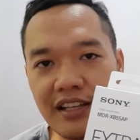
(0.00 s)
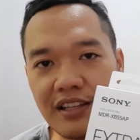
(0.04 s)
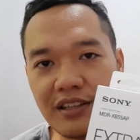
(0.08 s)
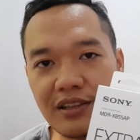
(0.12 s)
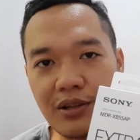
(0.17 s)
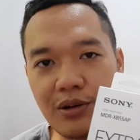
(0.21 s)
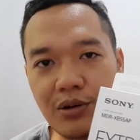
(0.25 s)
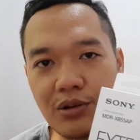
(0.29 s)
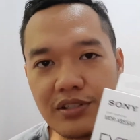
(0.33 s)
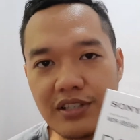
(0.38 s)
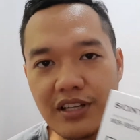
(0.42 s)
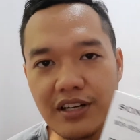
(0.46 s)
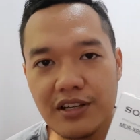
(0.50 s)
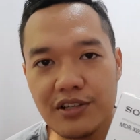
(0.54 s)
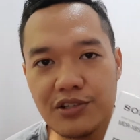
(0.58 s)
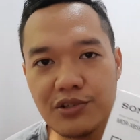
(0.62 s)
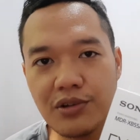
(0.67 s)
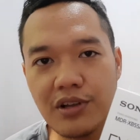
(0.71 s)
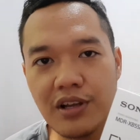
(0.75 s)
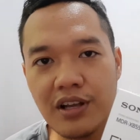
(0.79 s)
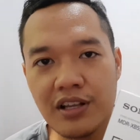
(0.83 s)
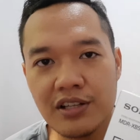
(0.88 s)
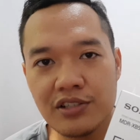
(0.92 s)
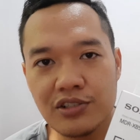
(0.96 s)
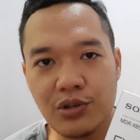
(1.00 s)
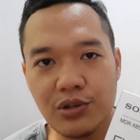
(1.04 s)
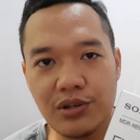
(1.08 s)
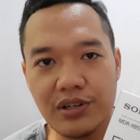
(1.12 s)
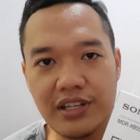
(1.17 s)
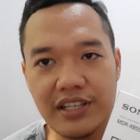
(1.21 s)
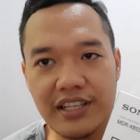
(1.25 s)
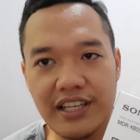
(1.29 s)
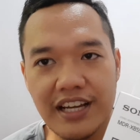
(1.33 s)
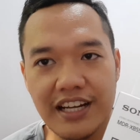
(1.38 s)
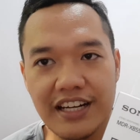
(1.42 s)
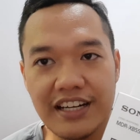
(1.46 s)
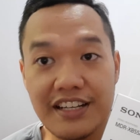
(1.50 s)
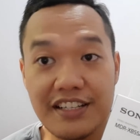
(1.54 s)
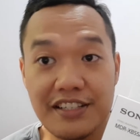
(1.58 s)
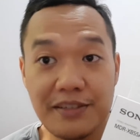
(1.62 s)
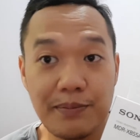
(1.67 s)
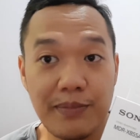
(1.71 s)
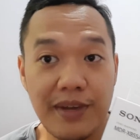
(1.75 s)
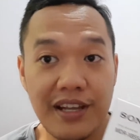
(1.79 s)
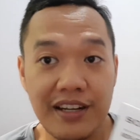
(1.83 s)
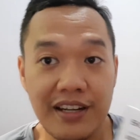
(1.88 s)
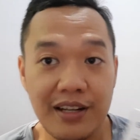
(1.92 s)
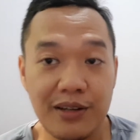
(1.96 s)
Terus ada juga Sony yang
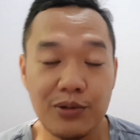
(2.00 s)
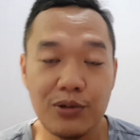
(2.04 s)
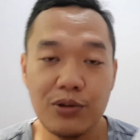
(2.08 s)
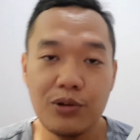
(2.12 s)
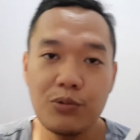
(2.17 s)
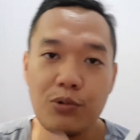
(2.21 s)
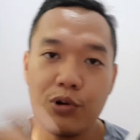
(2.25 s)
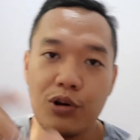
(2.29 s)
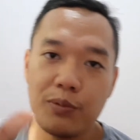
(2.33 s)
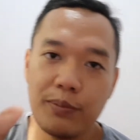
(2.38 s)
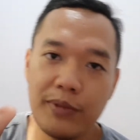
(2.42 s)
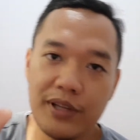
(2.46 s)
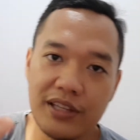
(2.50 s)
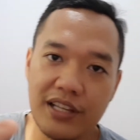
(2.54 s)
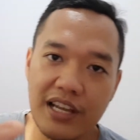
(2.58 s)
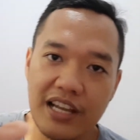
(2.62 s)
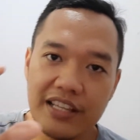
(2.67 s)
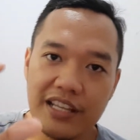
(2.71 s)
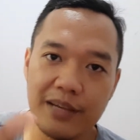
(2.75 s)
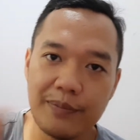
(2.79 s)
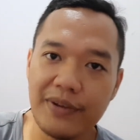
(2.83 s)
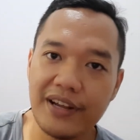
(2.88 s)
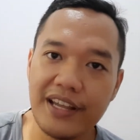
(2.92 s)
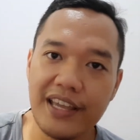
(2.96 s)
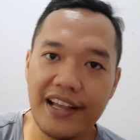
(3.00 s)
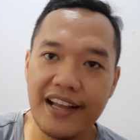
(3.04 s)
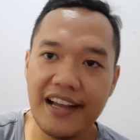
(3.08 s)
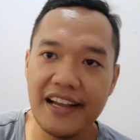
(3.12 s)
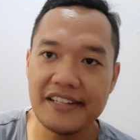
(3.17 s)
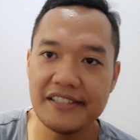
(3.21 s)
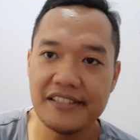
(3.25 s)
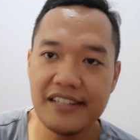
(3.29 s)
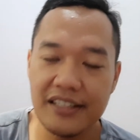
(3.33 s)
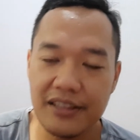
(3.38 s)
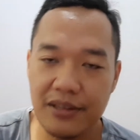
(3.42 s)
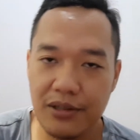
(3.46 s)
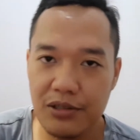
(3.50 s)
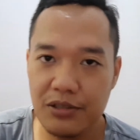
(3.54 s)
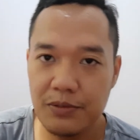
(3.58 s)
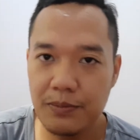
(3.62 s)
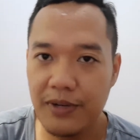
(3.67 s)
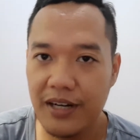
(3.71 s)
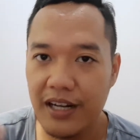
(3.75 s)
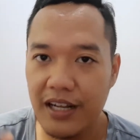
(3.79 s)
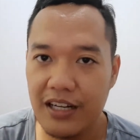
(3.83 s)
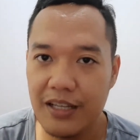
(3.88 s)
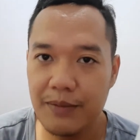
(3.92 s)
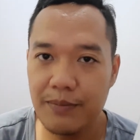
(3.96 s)
disman yang dulu Walkman hanya pakai kaset terus
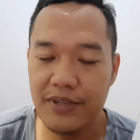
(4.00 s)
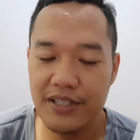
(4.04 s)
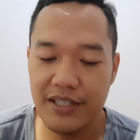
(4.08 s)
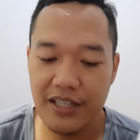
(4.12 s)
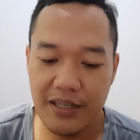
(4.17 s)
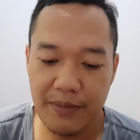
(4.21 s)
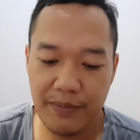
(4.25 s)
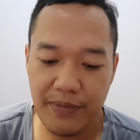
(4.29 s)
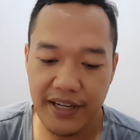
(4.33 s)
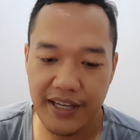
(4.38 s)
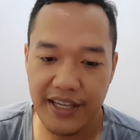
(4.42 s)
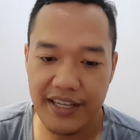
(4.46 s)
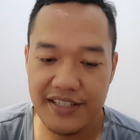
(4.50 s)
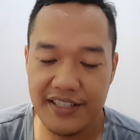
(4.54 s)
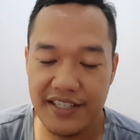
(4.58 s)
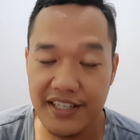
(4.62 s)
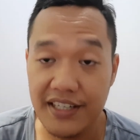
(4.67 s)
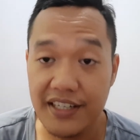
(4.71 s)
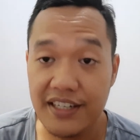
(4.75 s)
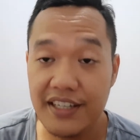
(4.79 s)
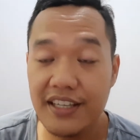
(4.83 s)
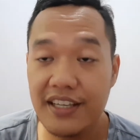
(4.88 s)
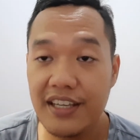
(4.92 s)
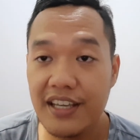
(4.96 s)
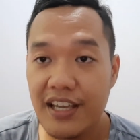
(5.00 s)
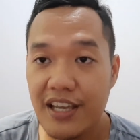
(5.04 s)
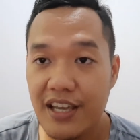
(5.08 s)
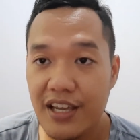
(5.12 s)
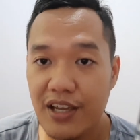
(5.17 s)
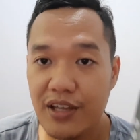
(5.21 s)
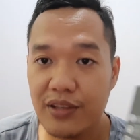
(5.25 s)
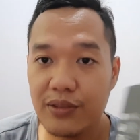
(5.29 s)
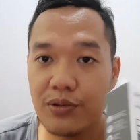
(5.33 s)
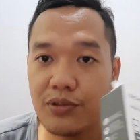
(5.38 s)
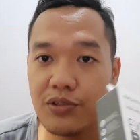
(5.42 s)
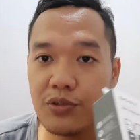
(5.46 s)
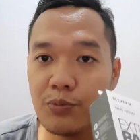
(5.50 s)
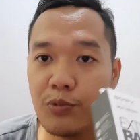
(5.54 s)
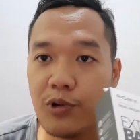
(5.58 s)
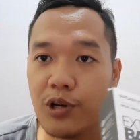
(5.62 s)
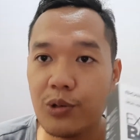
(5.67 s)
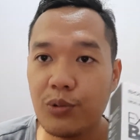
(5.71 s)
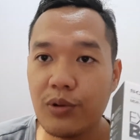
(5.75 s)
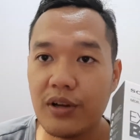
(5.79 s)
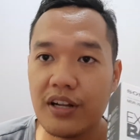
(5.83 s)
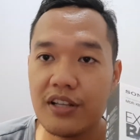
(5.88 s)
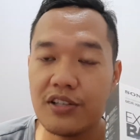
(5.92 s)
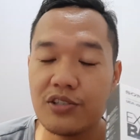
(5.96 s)
beralih menjadi pakai CD itu semua
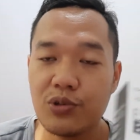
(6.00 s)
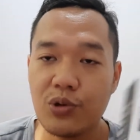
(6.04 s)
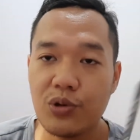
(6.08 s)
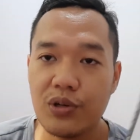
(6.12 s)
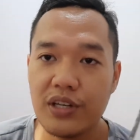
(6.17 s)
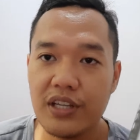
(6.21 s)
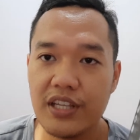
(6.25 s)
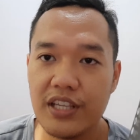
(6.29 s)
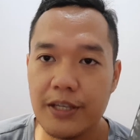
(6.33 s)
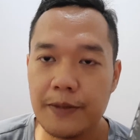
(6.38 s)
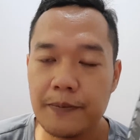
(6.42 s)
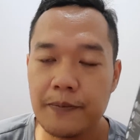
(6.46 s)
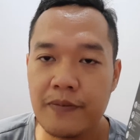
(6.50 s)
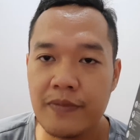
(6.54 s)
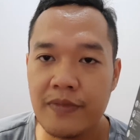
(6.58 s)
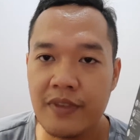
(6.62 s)
keluaran Sony.